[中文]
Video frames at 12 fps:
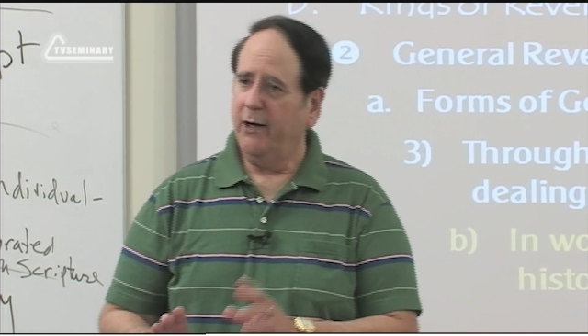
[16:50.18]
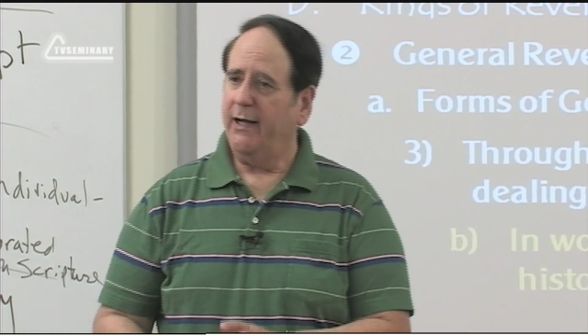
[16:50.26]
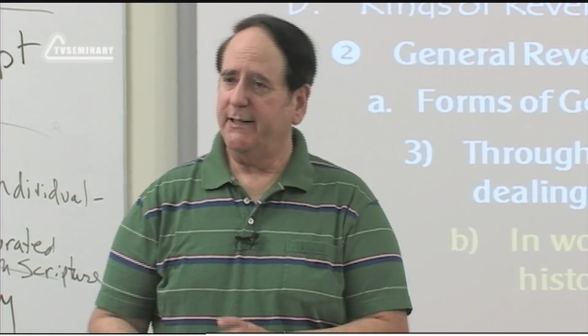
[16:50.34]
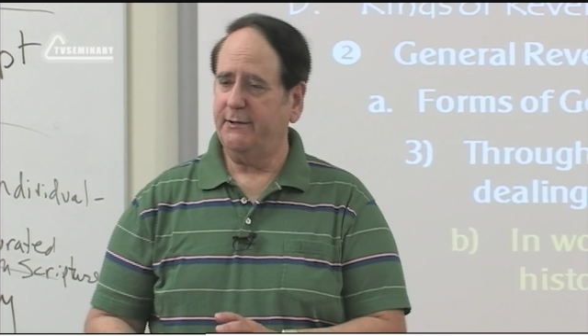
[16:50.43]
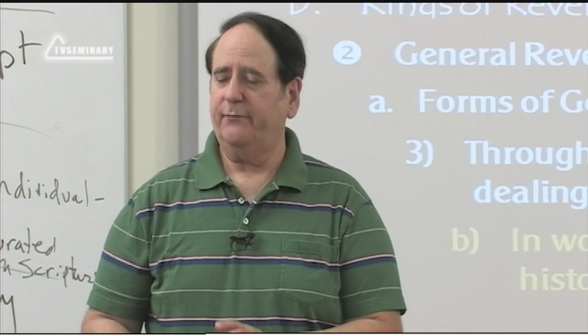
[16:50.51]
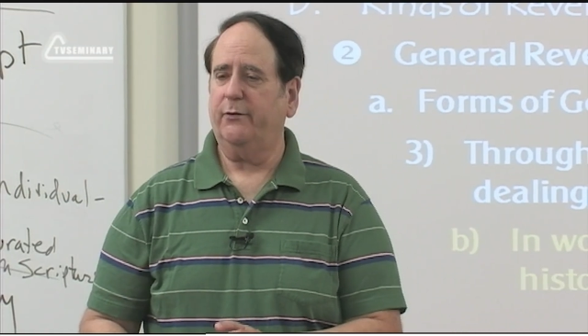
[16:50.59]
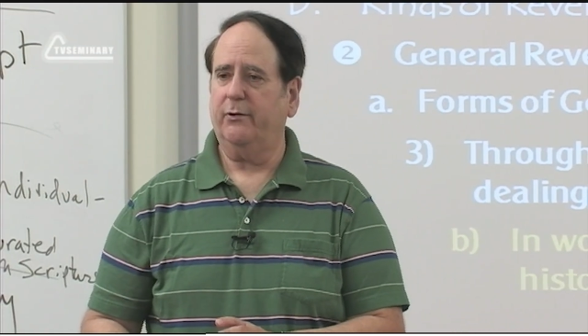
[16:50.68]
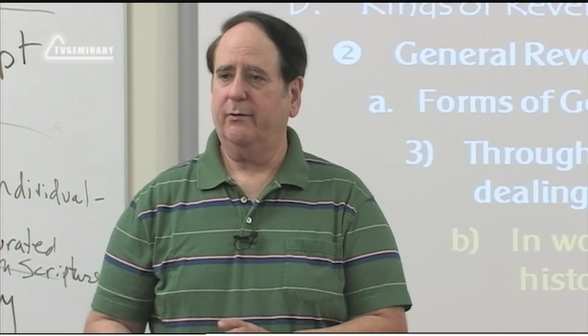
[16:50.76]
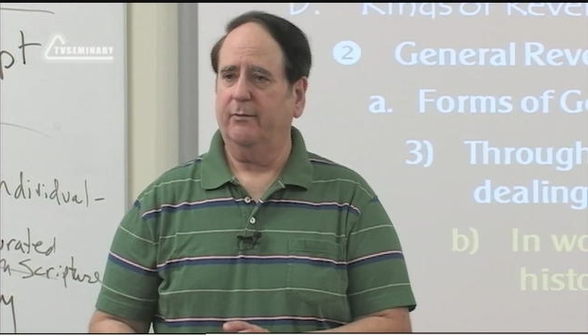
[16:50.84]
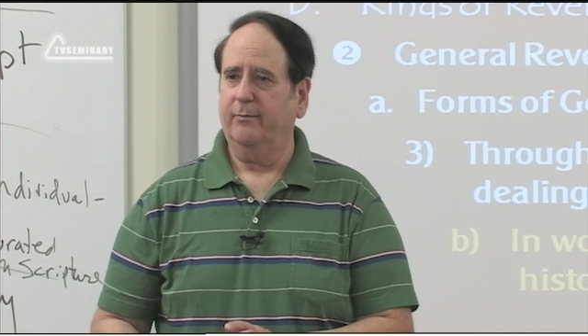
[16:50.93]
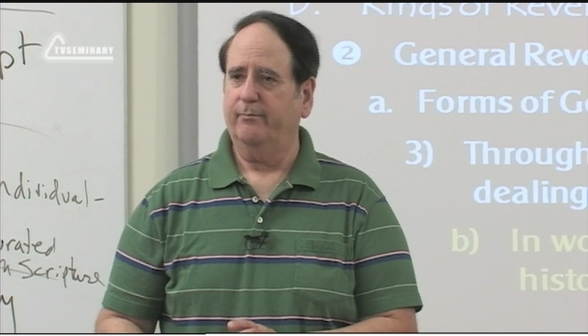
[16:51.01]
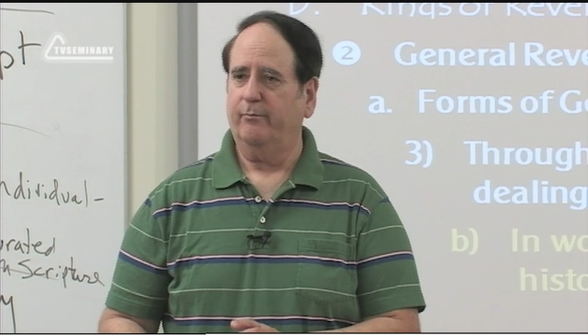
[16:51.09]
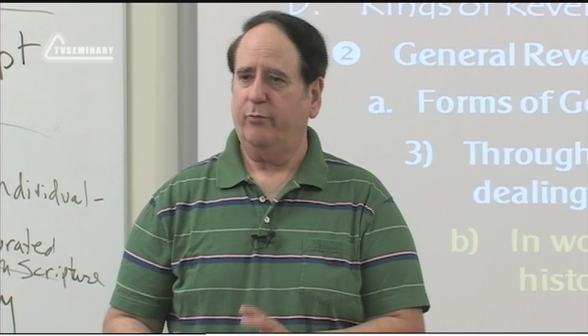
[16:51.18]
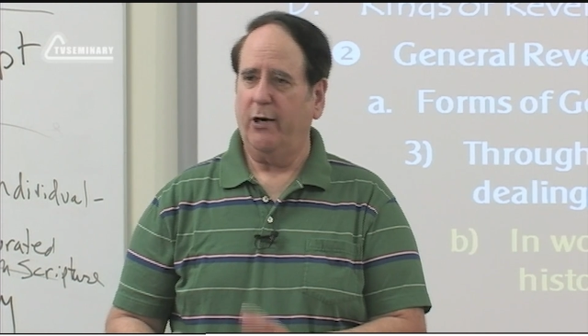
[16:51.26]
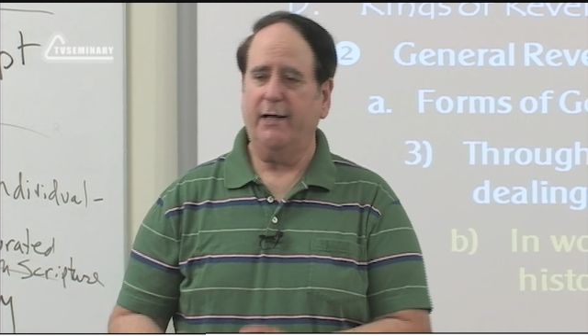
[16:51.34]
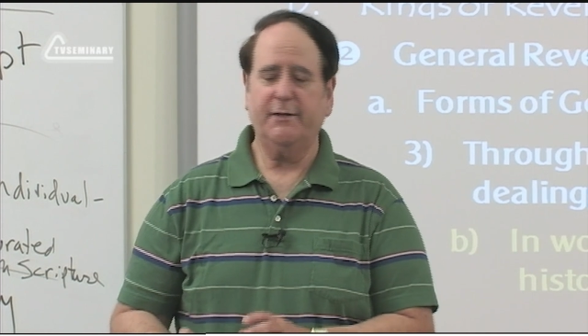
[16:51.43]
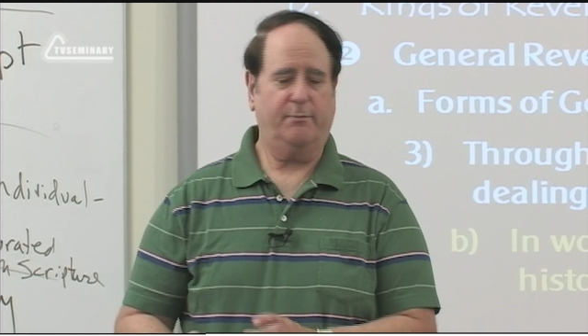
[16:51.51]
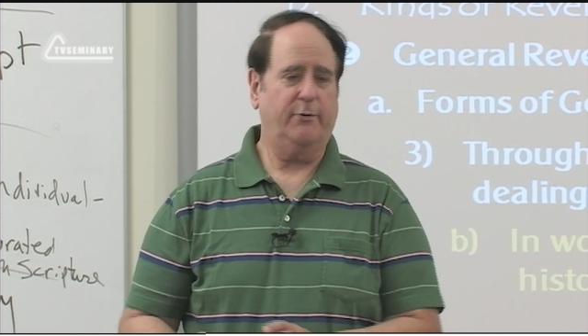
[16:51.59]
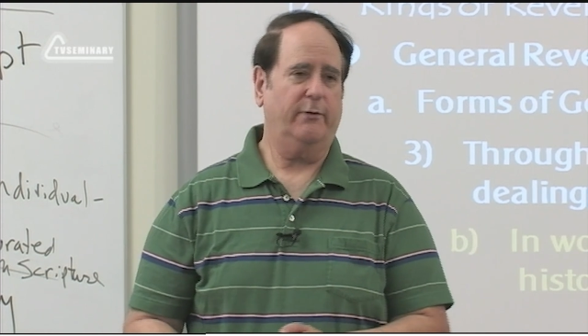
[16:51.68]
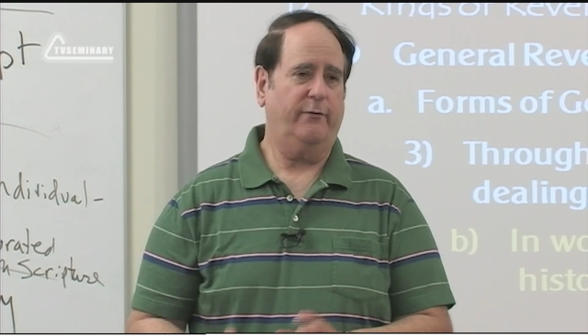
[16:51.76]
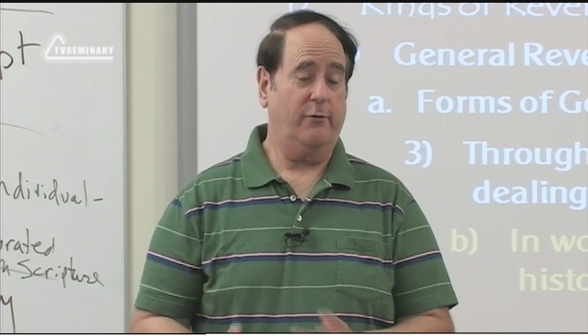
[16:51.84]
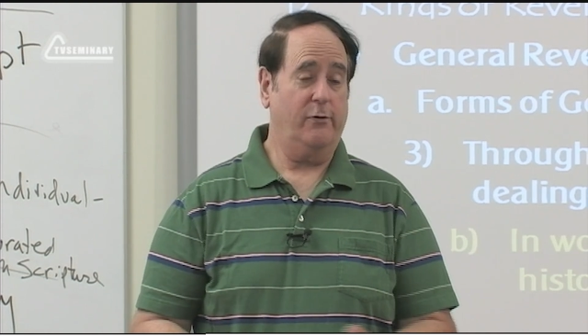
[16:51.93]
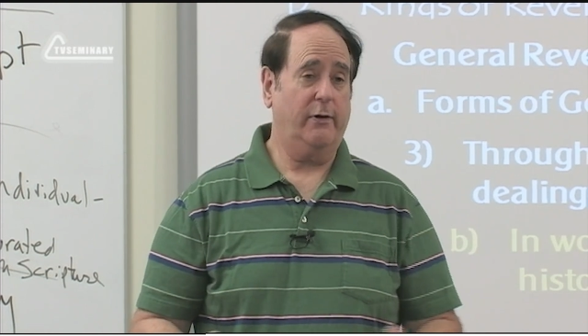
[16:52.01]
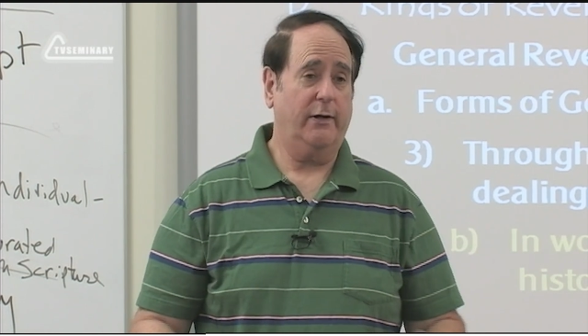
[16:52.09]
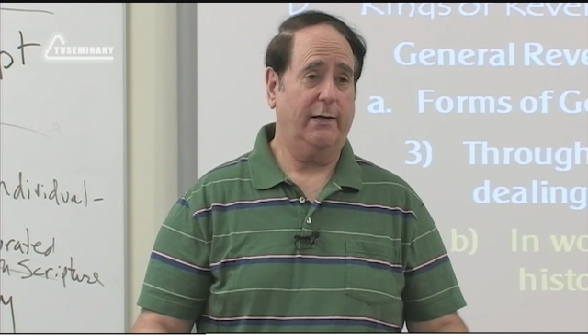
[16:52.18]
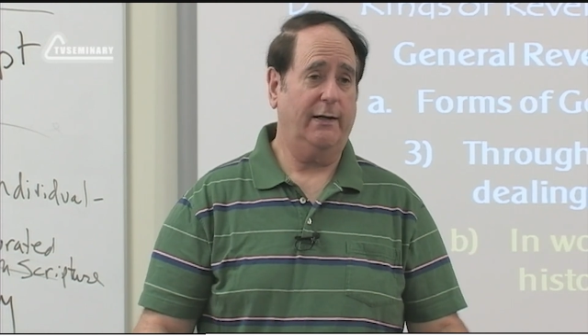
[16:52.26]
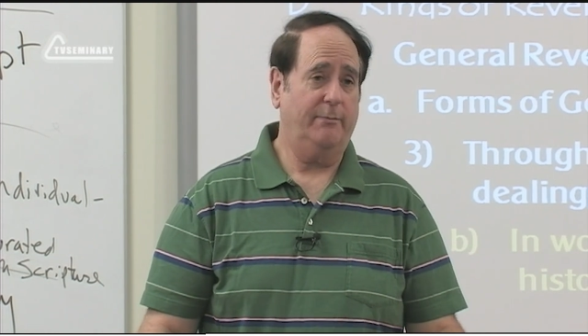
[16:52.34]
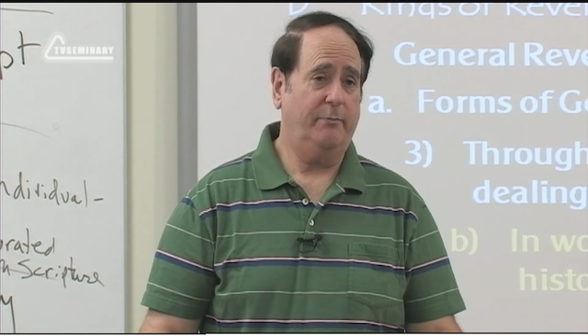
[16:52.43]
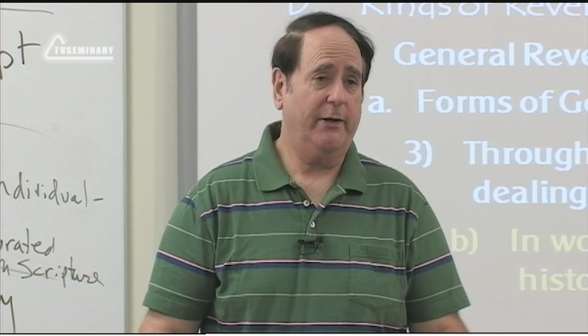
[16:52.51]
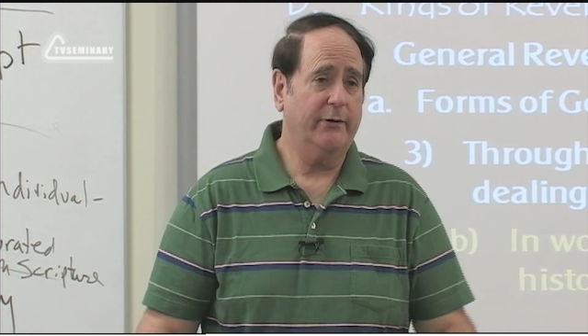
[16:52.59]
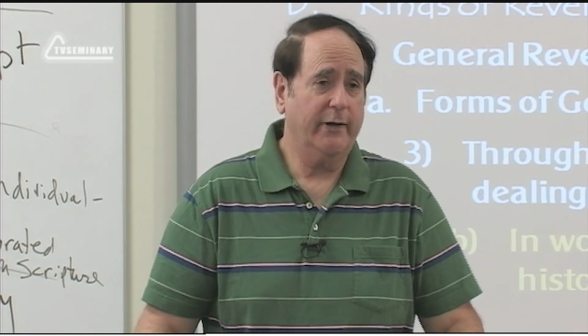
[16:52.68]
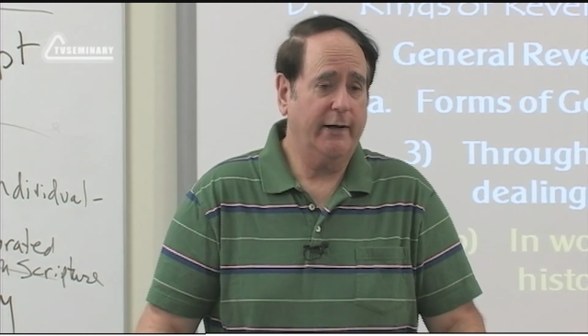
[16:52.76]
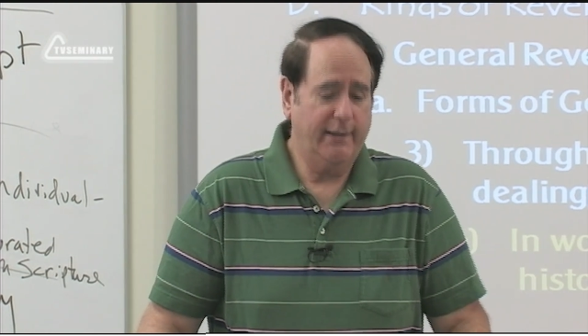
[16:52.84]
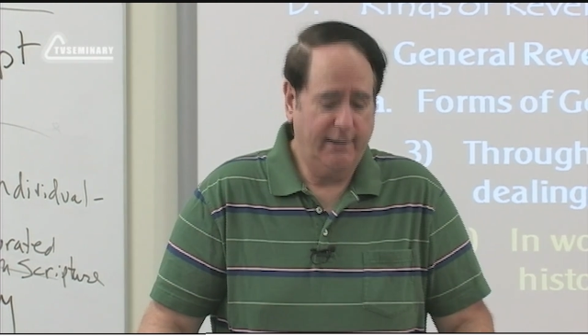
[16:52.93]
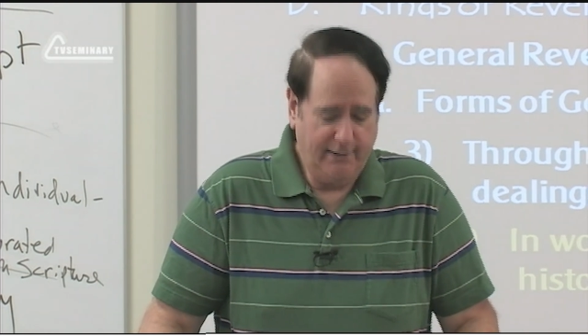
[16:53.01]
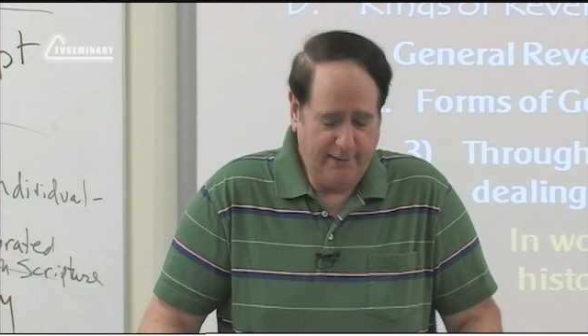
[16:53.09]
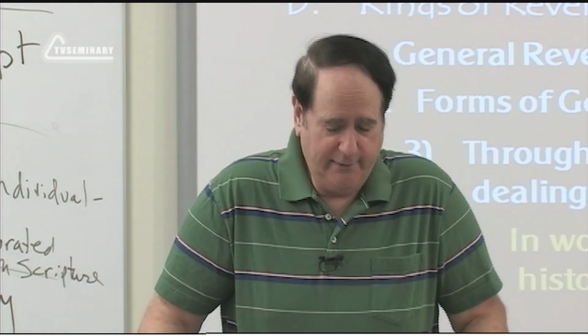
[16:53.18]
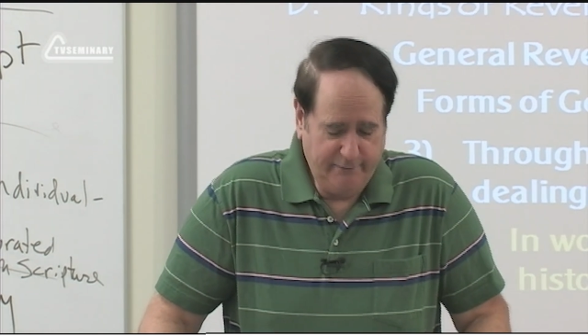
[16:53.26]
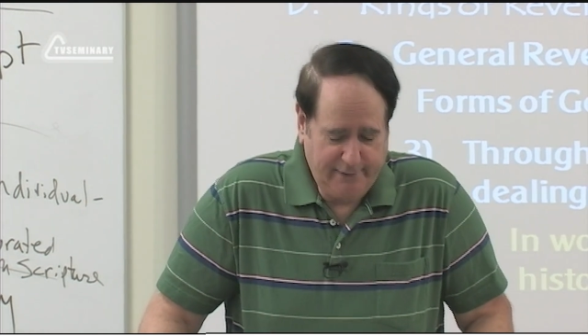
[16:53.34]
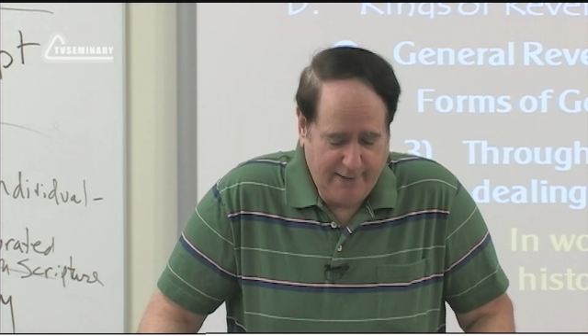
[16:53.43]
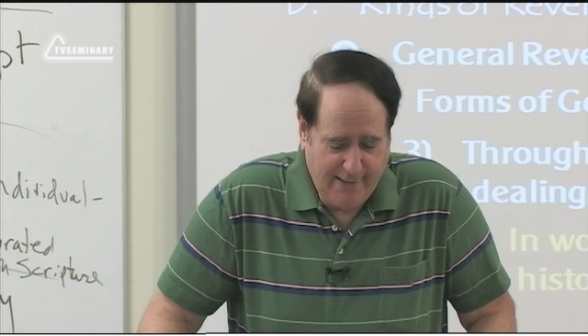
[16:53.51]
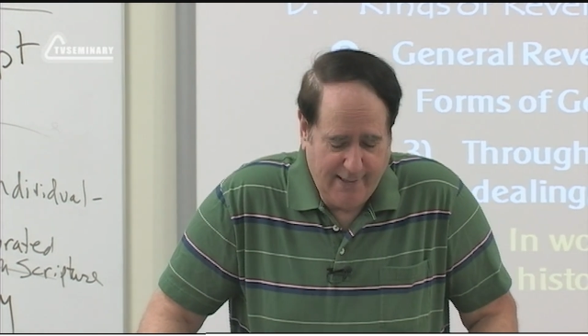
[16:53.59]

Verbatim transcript: 旺，兴旺一段的时间。